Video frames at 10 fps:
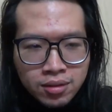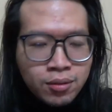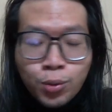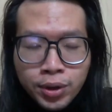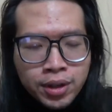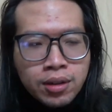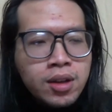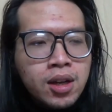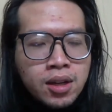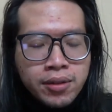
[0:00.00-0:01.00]
vuốt thử
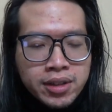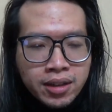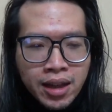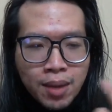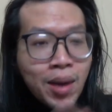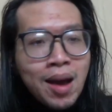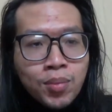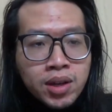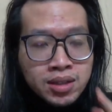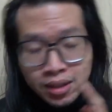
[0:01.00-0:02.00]
và trạng thái
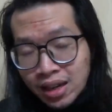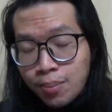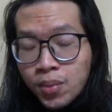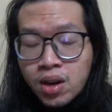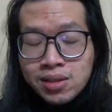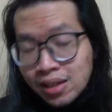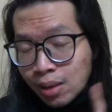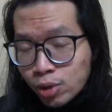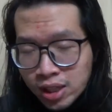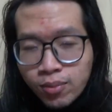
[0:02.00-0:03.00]
30, trạng thái 50 và trạng thái
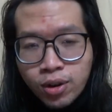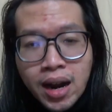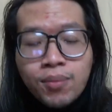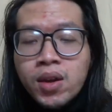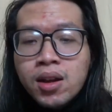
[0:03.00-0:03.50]
100 gram